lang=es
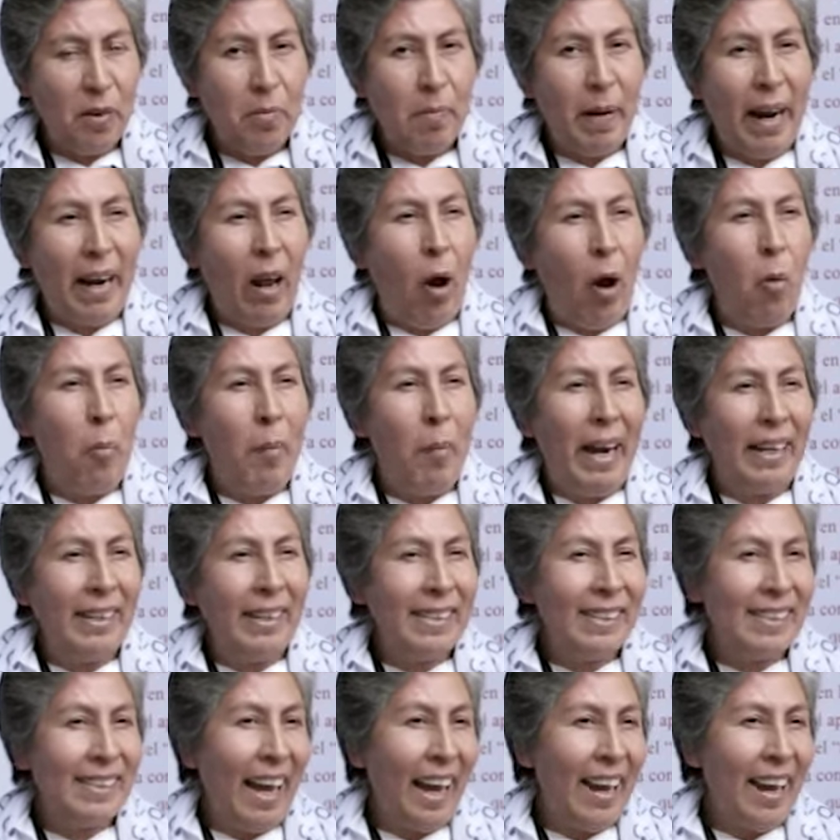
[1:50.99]
para
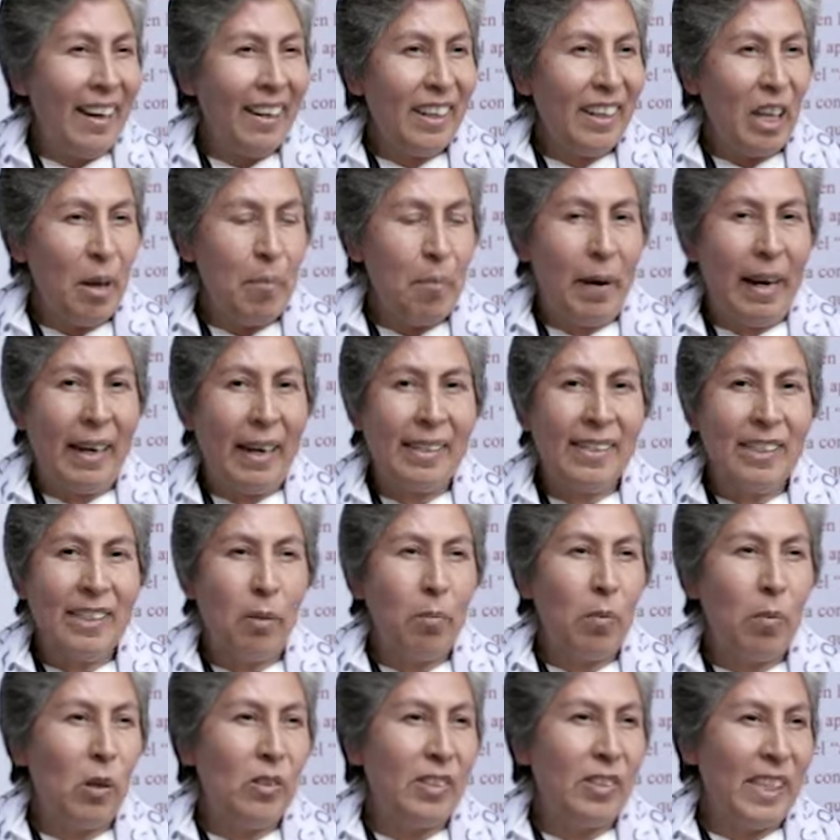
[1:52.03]
humanizar y para
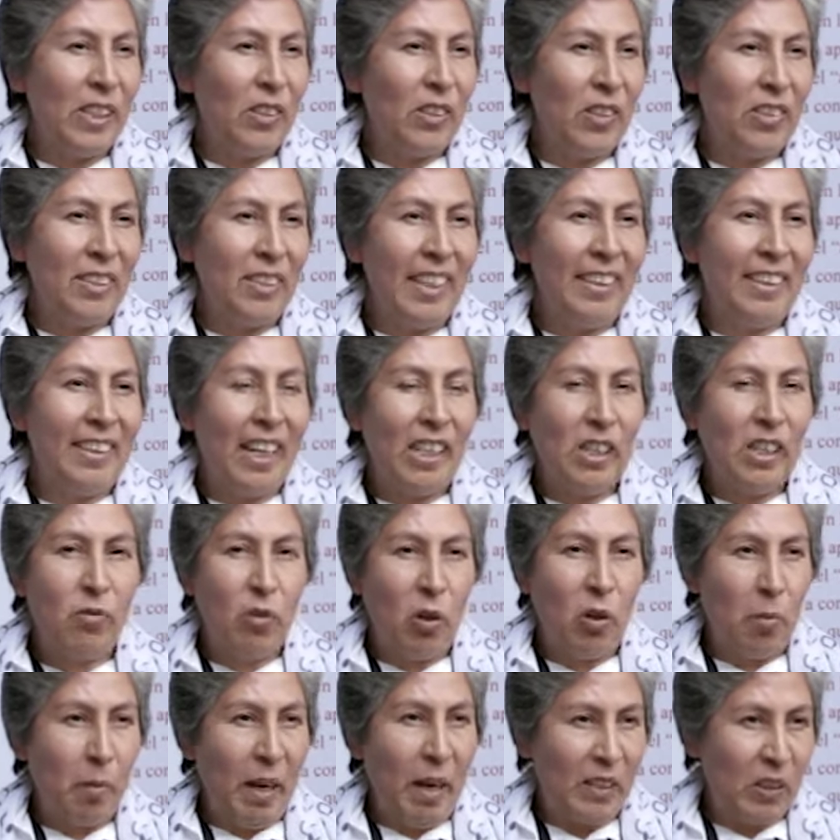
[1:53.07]
hacer procesos de
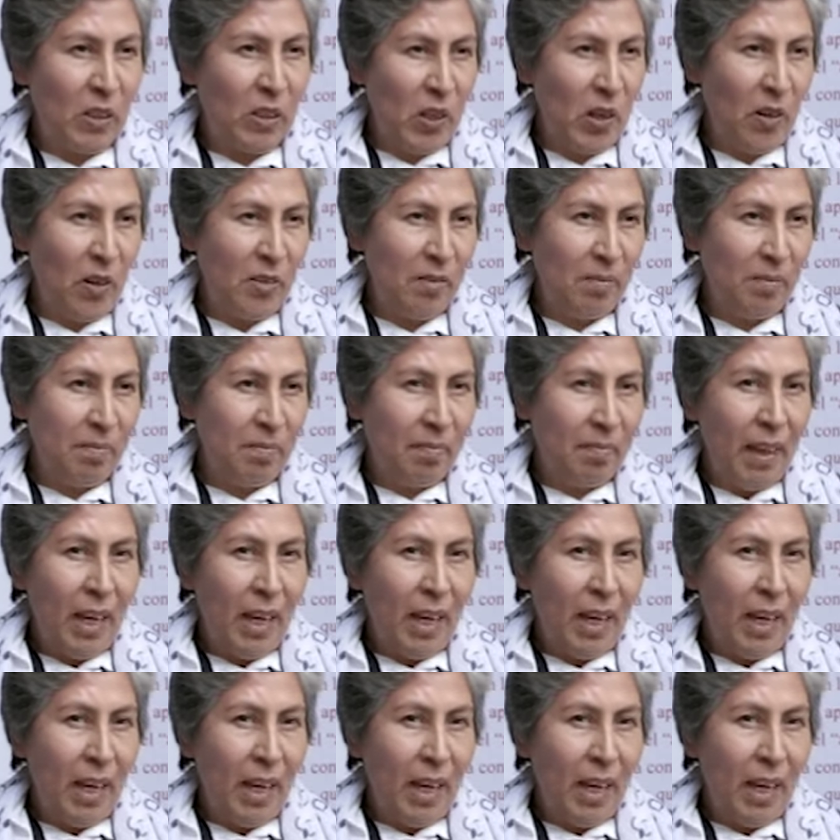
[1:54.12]
transformación